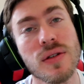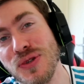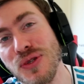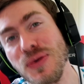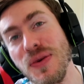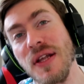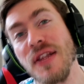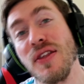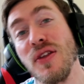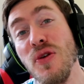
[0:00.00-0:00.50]
Je vous
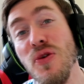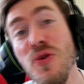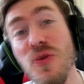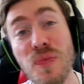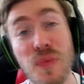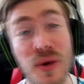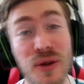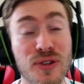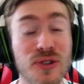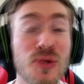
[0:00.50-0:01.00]
souhaite
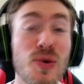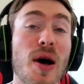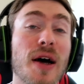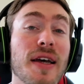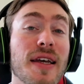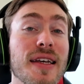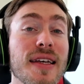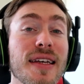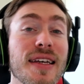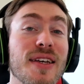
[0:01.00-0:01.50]
une bonne
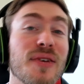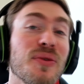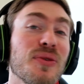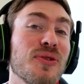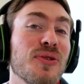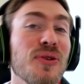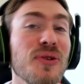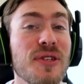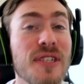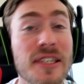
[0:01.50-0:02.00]
soirée et on
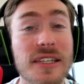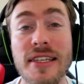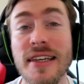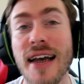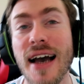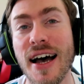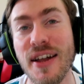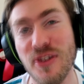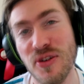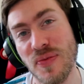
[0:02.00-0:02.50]
se
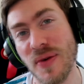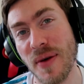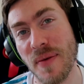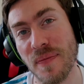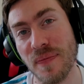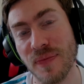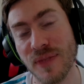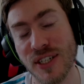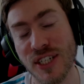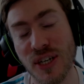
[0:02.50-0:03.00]
dit à demain.
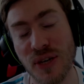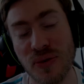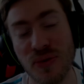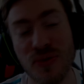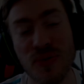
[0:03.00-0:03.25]
Ciao